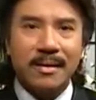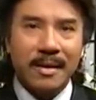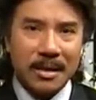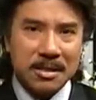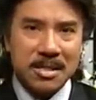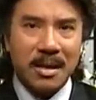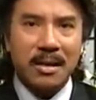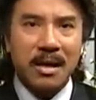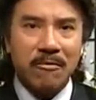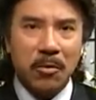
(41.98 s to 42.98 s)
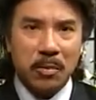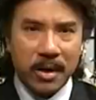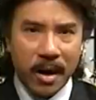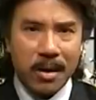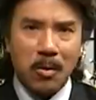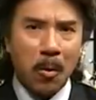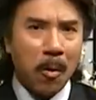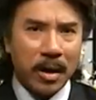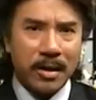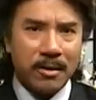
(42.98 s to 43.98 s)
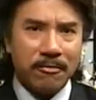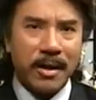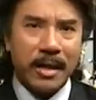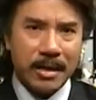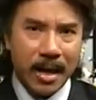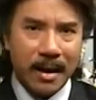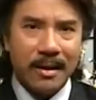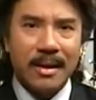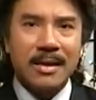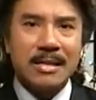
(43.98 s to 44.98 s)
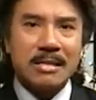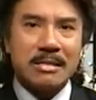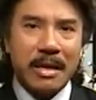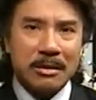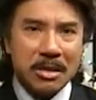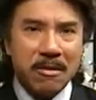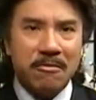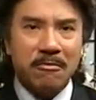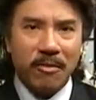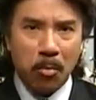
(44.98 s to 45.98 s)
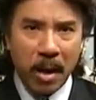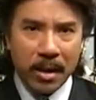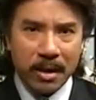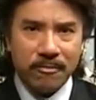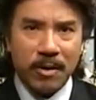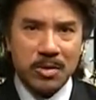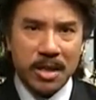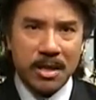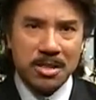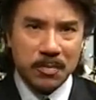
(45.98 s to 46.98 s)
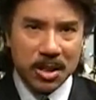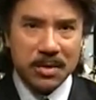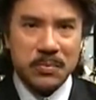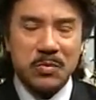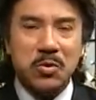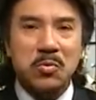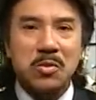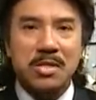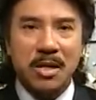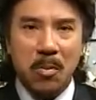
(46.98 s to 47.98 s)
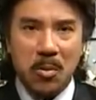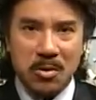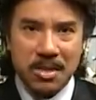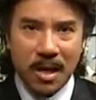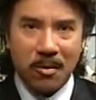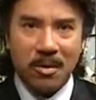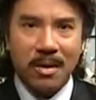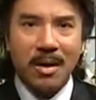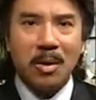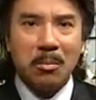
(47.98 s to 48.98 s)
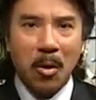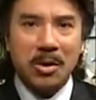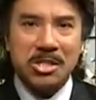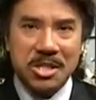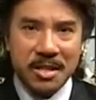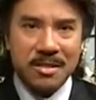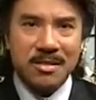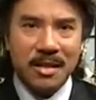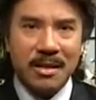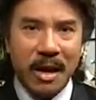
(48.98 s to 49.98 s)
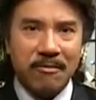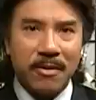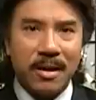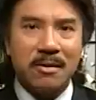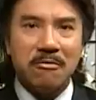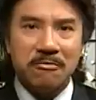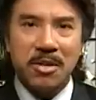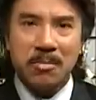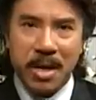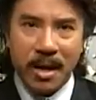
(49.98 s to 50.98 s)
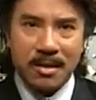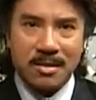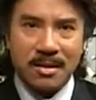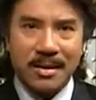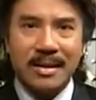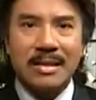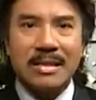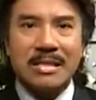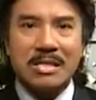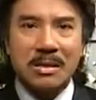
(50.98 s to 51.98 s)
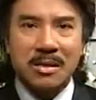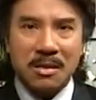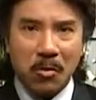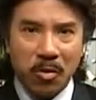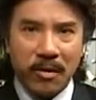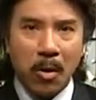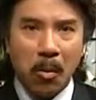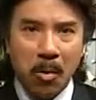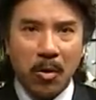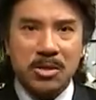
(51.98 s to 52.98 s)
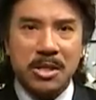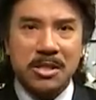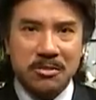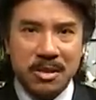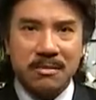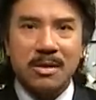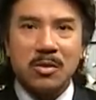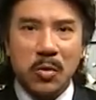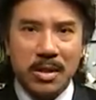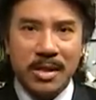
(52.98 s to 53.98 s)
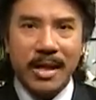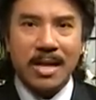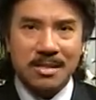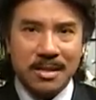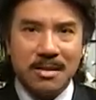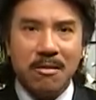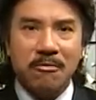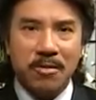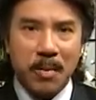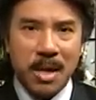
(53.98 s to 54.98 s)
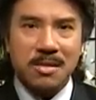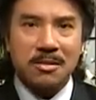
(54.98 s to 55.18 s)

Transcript: Các thí sinh ở các vùng khác của Hoa Kỳ và Canada sẽ thi vòng bán kết vào thời gian sắp tới. Chúng tôi sẽ công bố sau. Mỗi chi tiết xin liên lạc về VBS. Xin tất cả quý vị ủng hộ cho chương trình tuyển lựa ca sĩ VBS